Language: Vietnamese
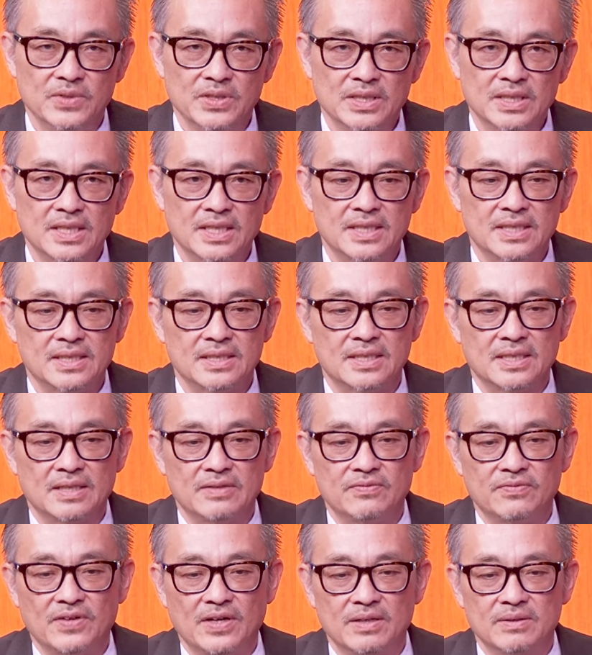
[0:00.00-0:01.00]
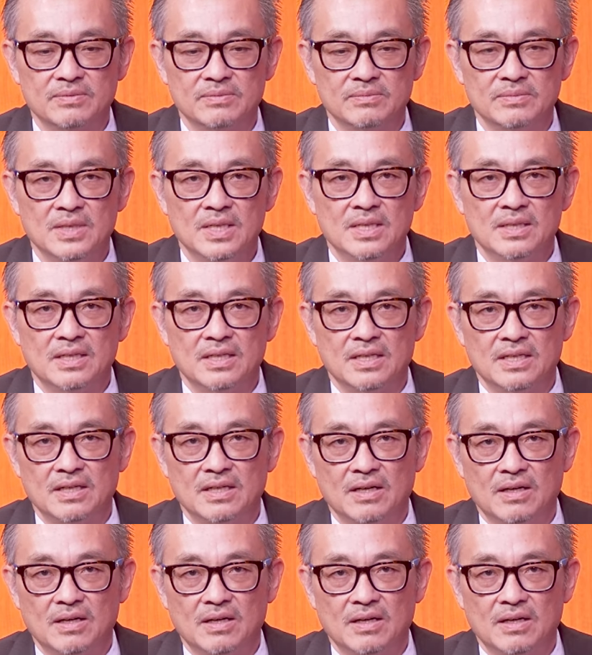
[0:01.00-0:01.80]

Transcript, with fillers: những cái thành phần à,